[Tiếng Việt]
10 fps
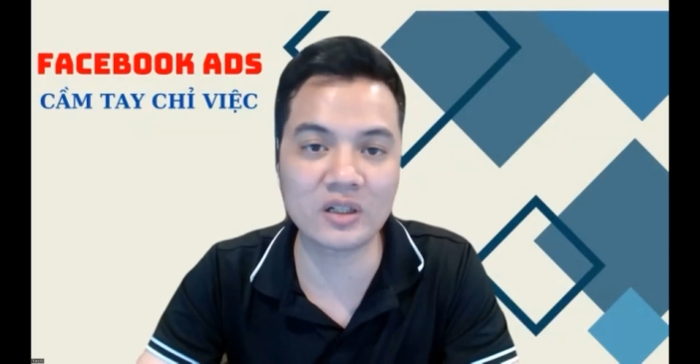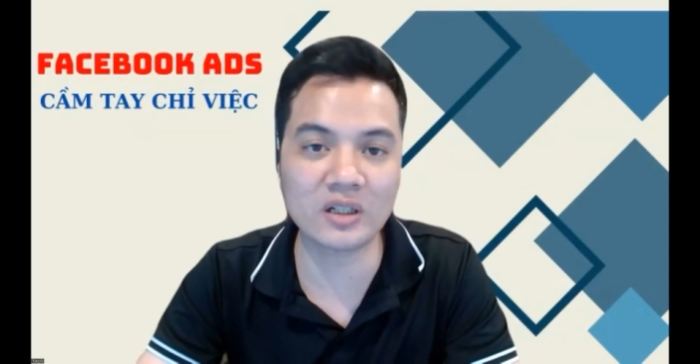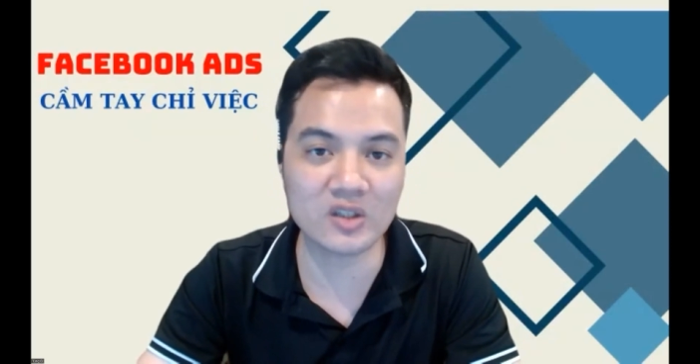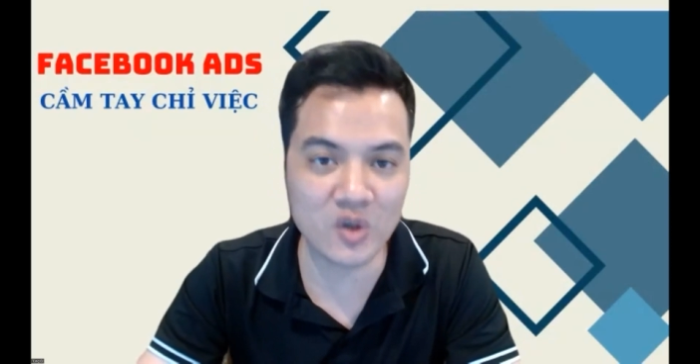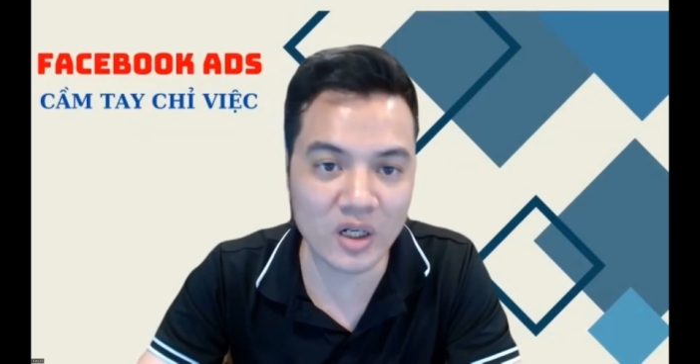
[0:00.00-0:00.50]
chúng ta
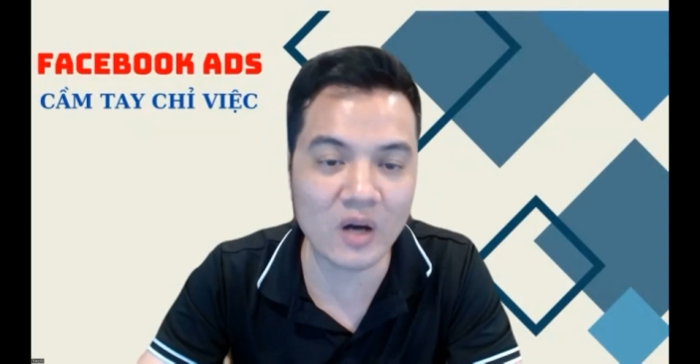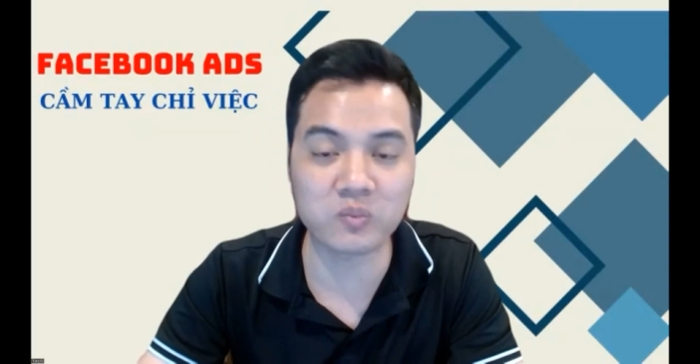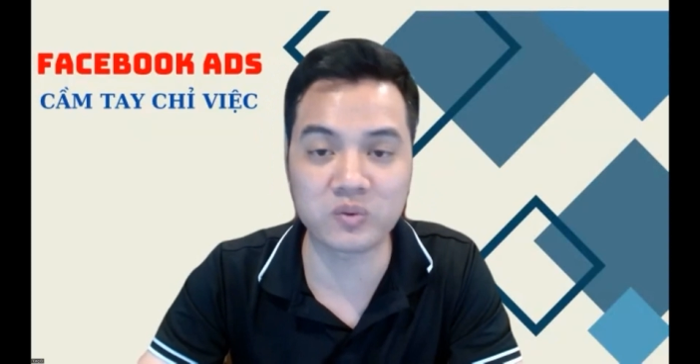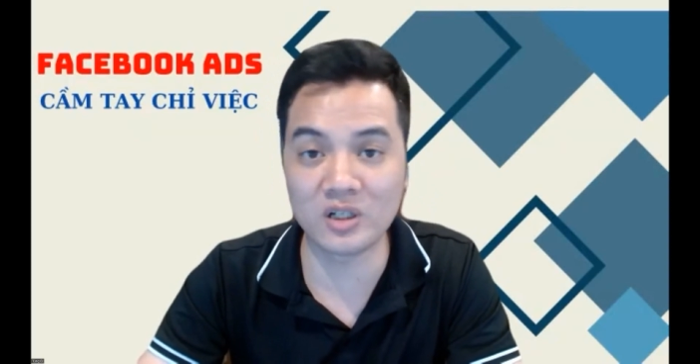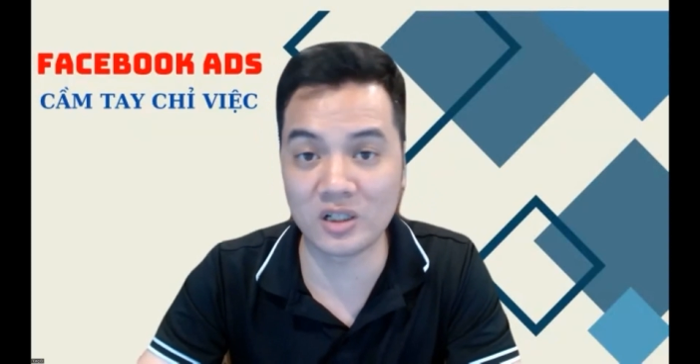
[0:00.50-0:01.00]
đã chọn
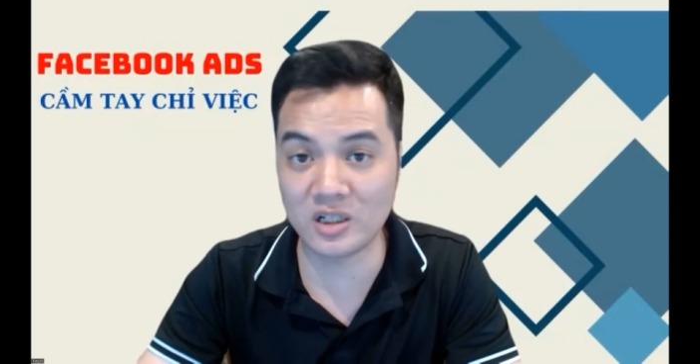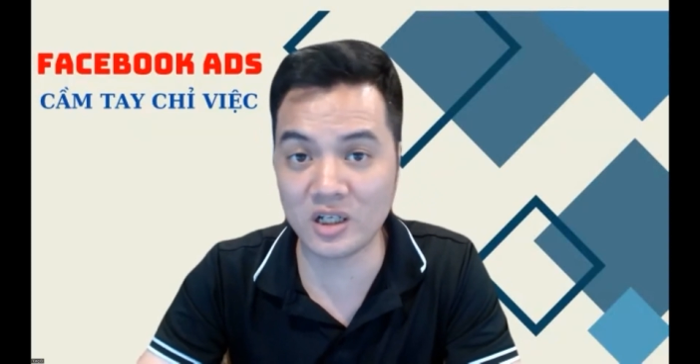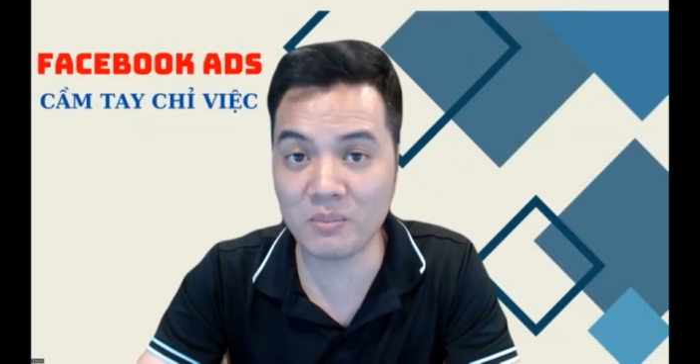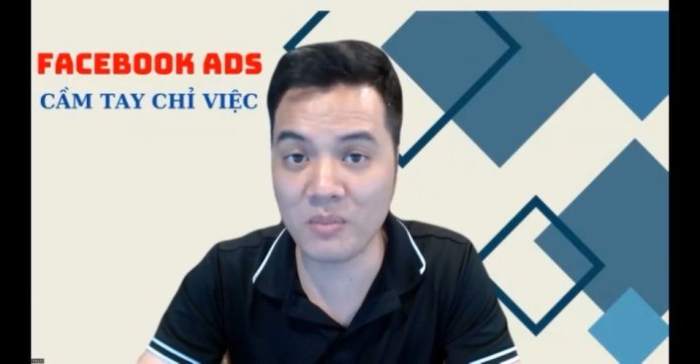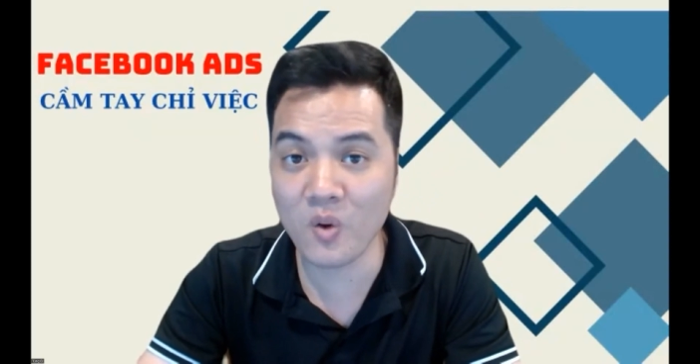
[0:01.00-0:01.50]
lọc được
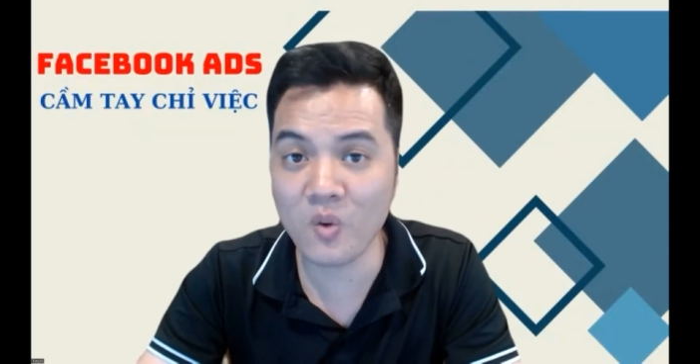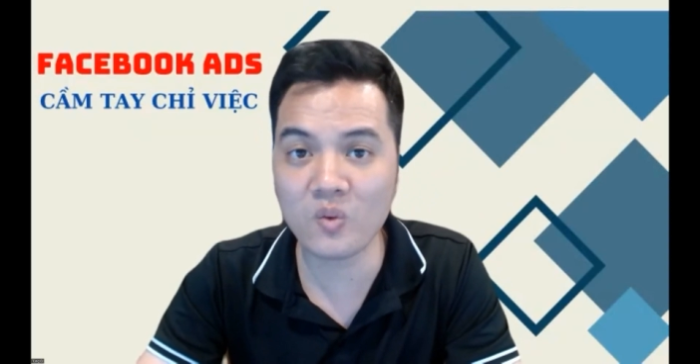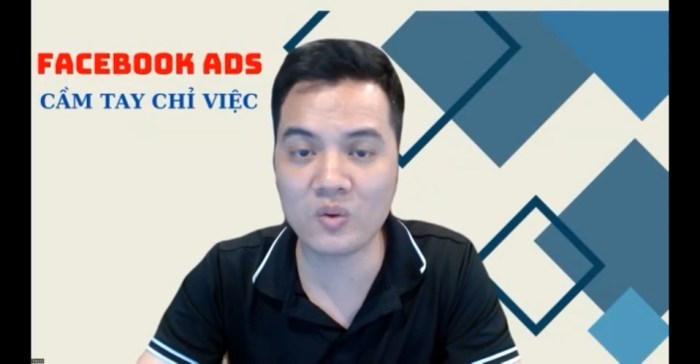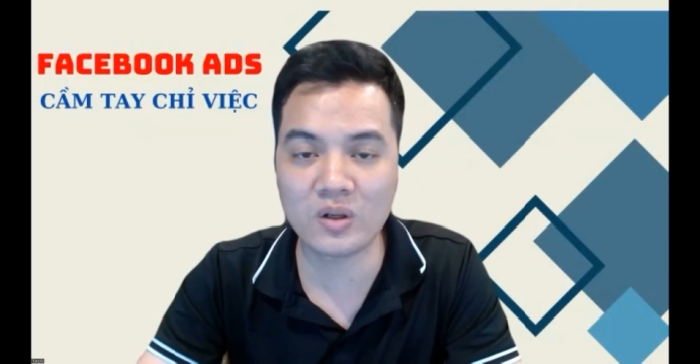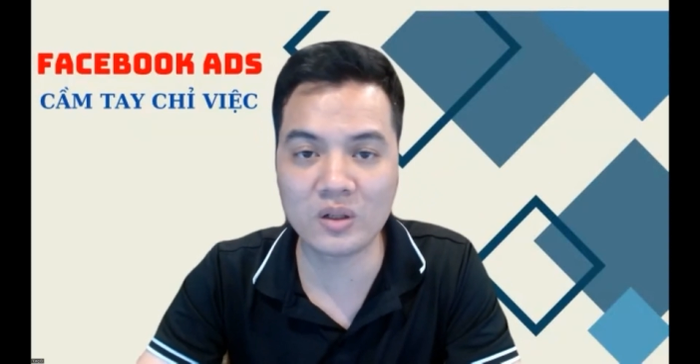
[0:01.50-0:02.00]
những cái mẫu,